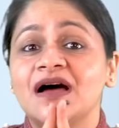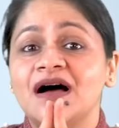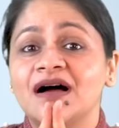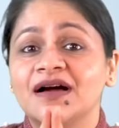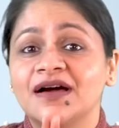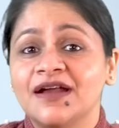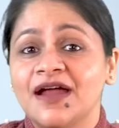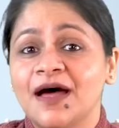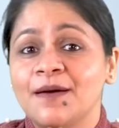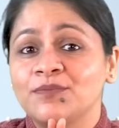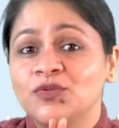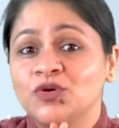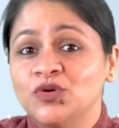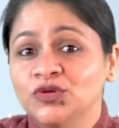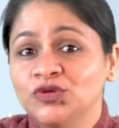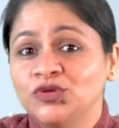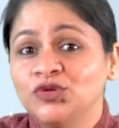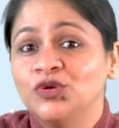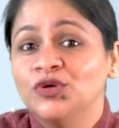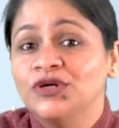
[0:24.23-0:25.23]
अगर आप
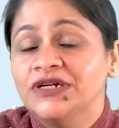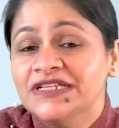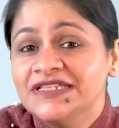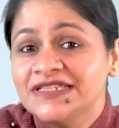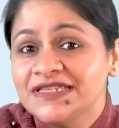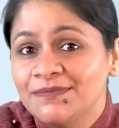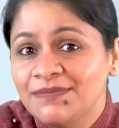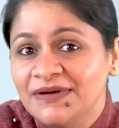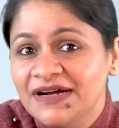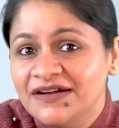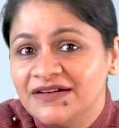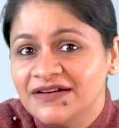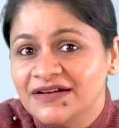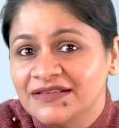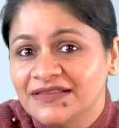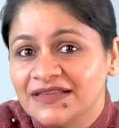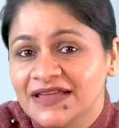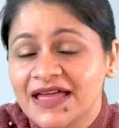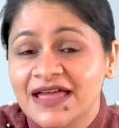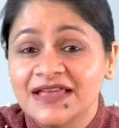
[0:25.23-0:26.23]
खुद को डिसिप्लिन
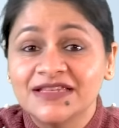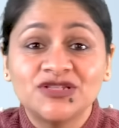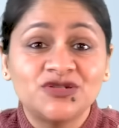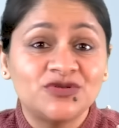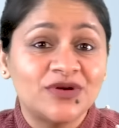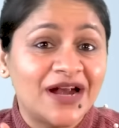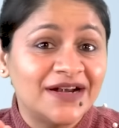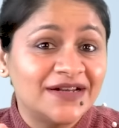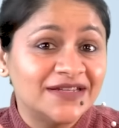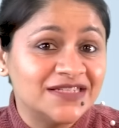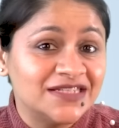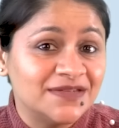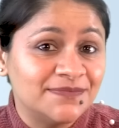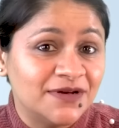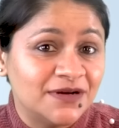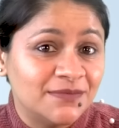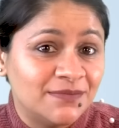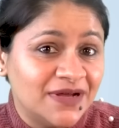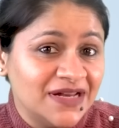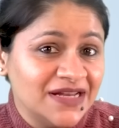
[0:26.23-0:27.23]
रखते हैं स्ट्रैटेजी
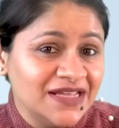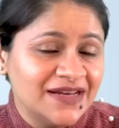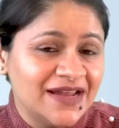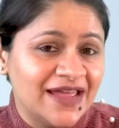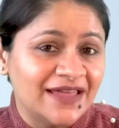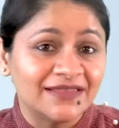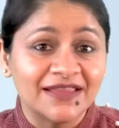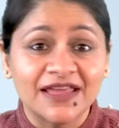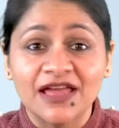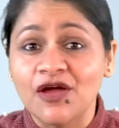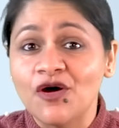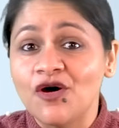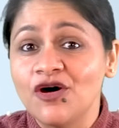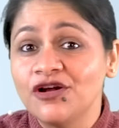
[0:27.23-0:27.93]
पर बने रहते हैं